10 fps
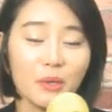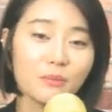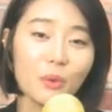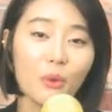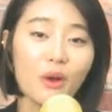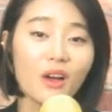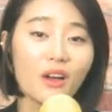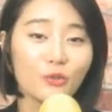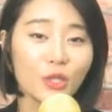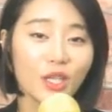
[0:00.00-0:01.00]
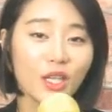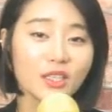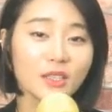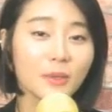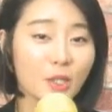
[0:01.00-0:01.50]
그만 뭐
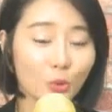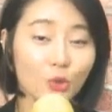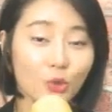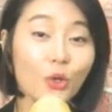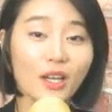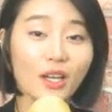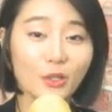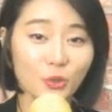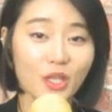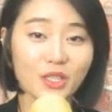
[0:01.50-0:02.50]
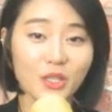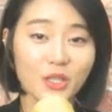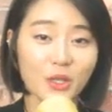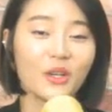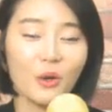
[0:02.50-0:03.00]
우리가 지금 계속 추억의
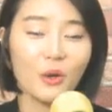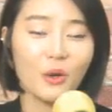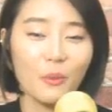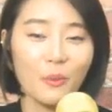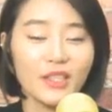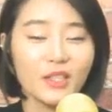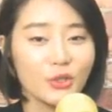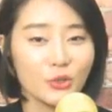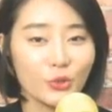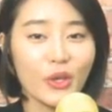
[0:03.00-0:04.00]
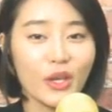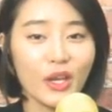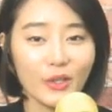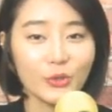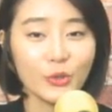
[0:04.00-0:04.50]
가수에서 어 많은
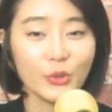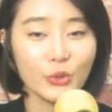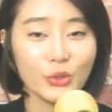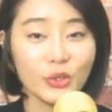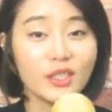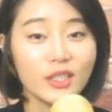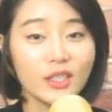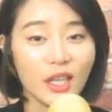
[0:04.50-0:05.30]
추억의 가수를